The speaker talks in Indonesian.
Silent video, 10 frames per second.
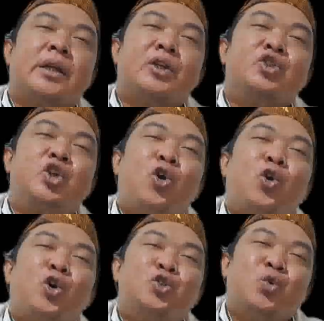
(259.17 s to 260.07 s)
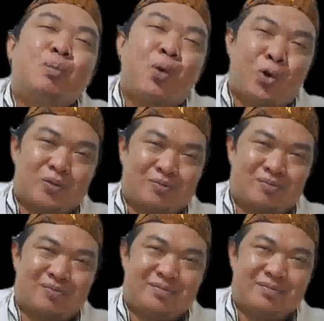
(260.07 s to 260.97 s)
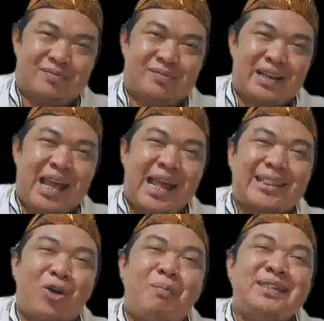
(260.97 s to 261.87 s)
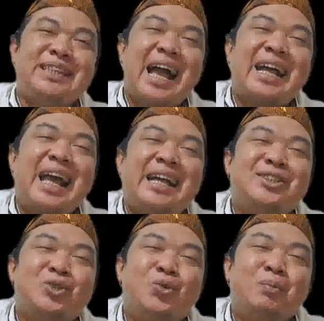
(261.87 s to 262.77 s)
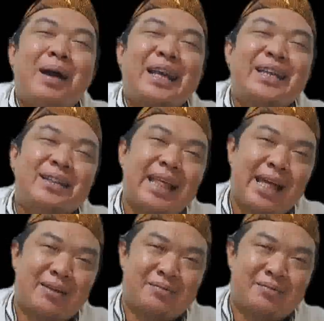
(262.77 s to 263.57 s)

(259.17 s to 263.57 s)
Joko Sukmo atau menjaga sukma kita.